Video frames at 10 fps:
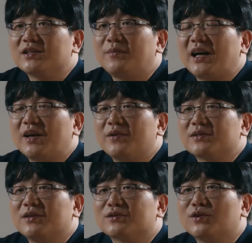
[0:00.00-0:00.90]
관해서
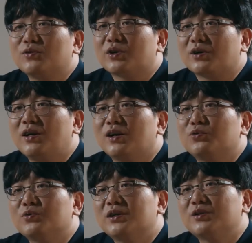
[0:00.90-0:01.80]
말하면서 서로 격하게
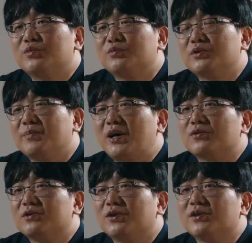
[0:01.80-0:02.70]
동의했던 부분이
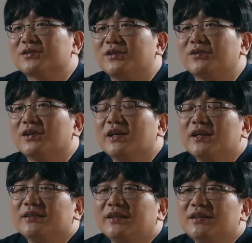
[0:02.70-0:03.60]
바로 그거였어요.
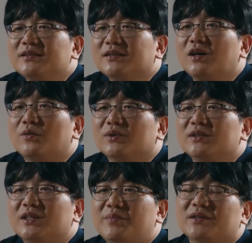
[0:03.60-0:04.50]
테스트가
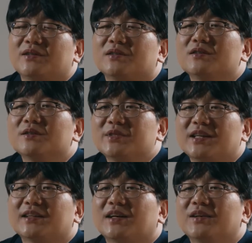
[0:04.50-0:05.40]
없는 리팩터링은
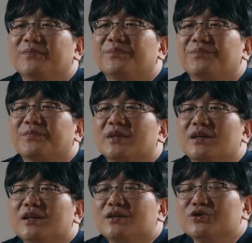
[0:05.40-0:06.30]
끔찍하다.
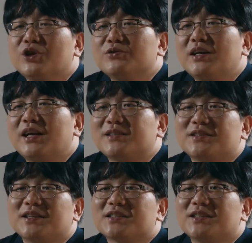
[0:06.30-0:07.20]
최소한의
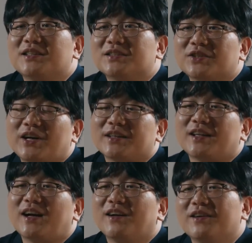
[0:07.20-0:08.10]
안전장치는 있어야
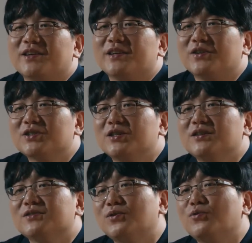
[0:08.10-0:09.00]
한다. 이것이